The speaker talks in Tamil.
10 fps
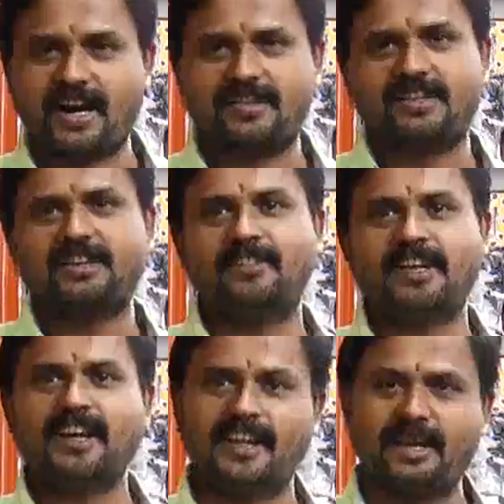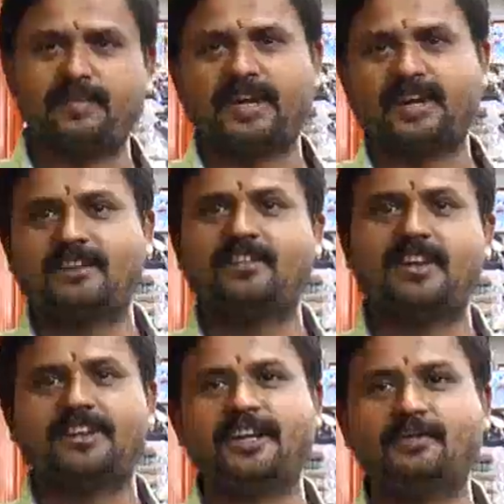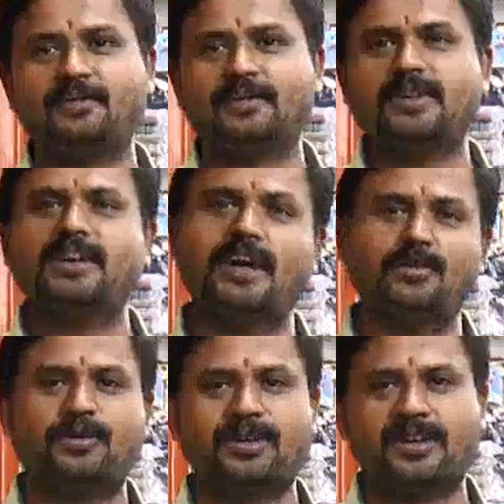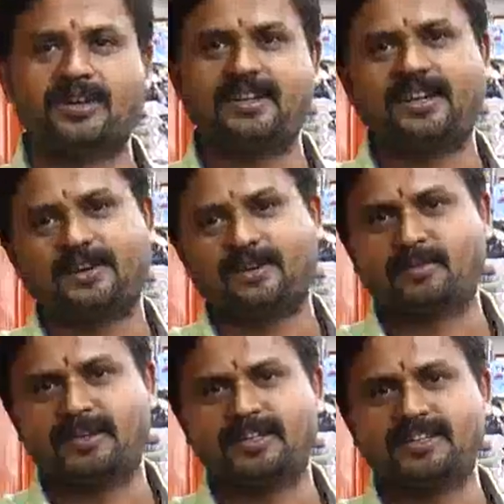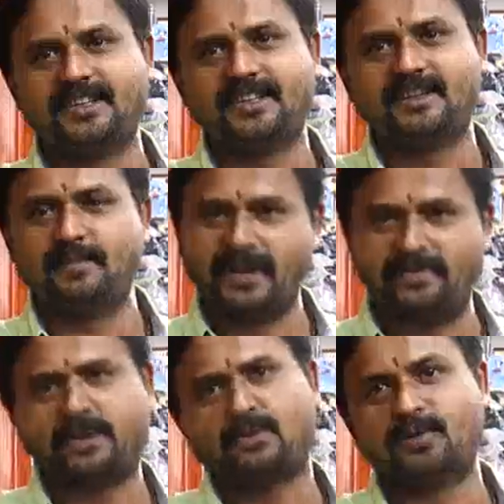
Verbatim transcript: அடுத்த தீபாவளிக்கு அதே மரக்கன்று வளர்ந்து நிற்கும் போது அது ஒரு இதாக இருக்கும் நமக்கு பெனிஃபிட்